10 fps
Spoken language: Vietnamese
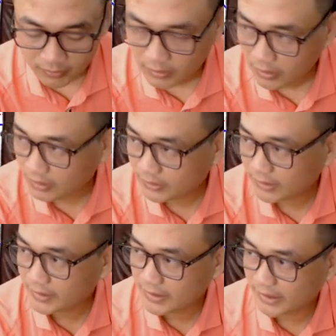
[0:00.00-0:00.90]
à, thì
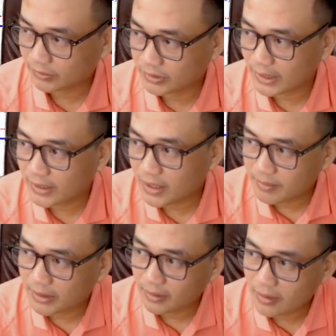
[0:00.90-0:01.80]
anh chị nhà đầu tư thấy là
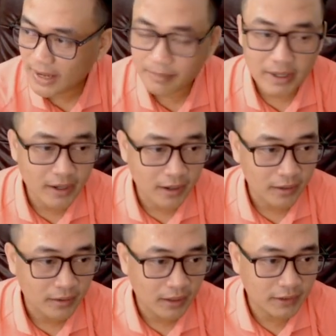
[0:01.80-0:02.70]
mình nói HPG
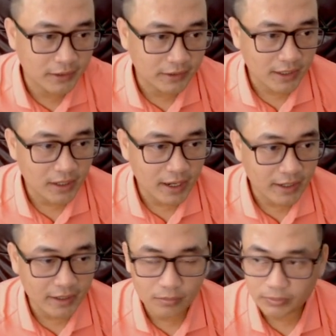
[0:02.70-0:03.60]
anh chị thấy là ngay
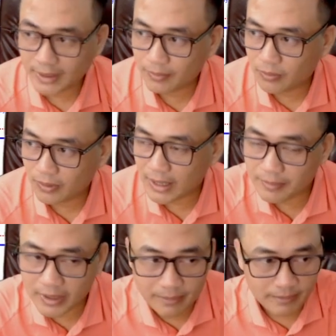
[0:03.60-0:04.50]
cả dòng thép luôn
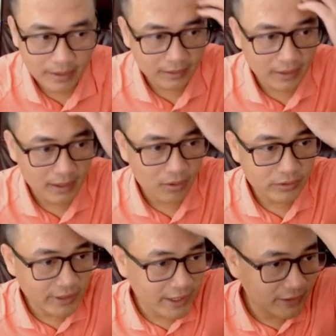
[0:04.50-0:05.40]
Nam Kim hoặc là Hoa
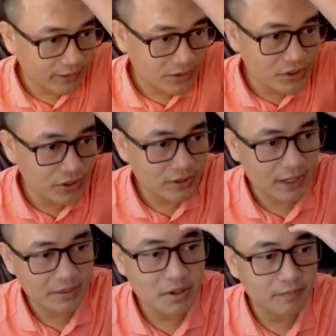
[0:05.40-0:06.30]
Sen thì nó chưa có
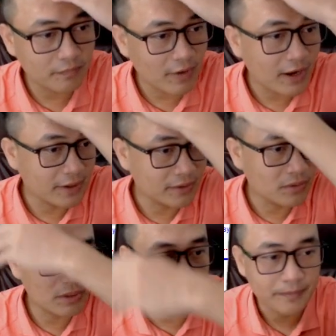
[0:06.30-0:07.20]
chạy bước phá định
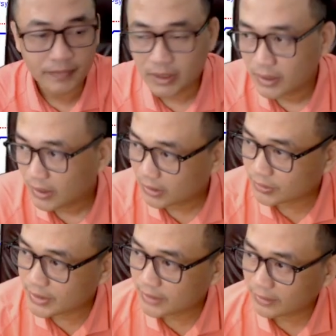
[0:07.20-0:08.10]
đúng không gì à,
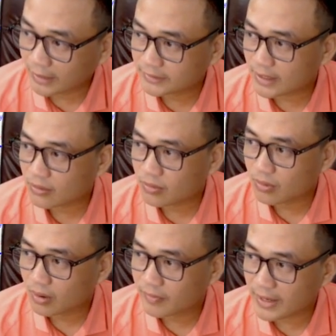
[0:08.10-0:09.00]
tuy nhiên tại sao con
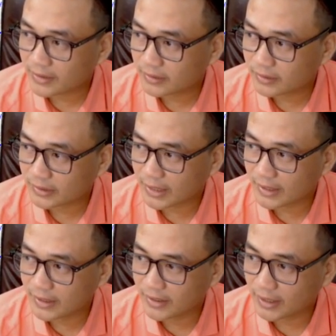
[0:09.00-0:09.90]
Hòa Phát này nó lại
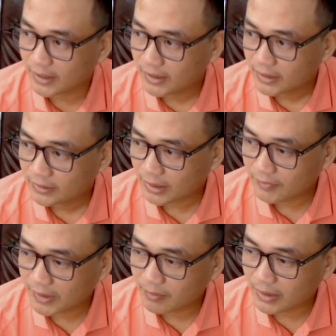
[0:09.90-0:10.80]
chạy ghê vậy tại
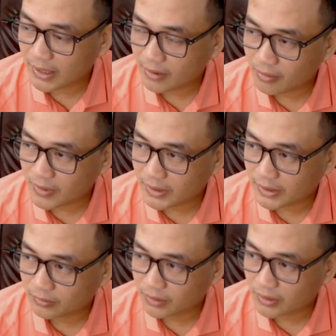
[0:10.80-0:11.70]
vì mình đã nói với anh chị
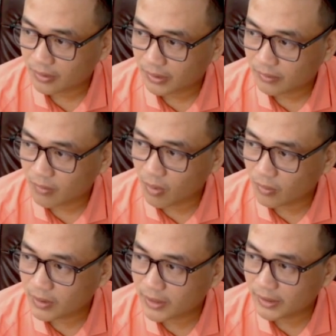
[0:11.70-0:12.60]
nhà đầu tư rồi
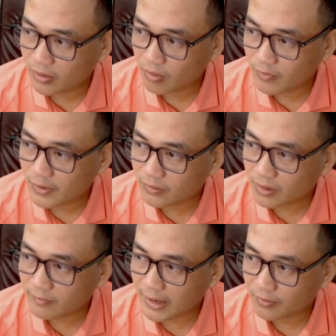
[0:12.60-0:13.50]
một khi cổ phiếu
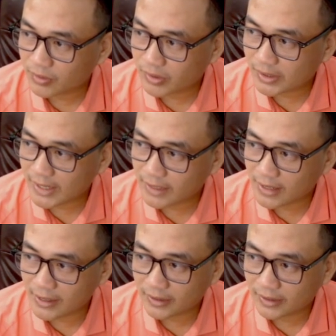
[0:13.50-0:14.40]
nó vào cái trend giá
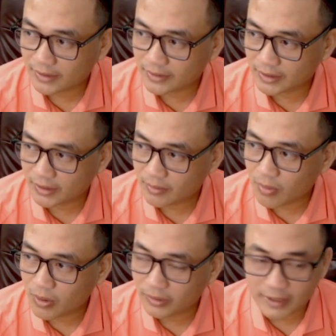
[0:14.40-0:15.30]
tăng này nè anh chị cái
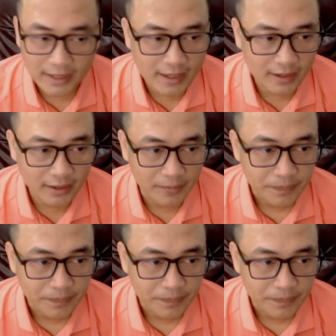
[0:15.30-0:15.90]
mô hình giá tăng này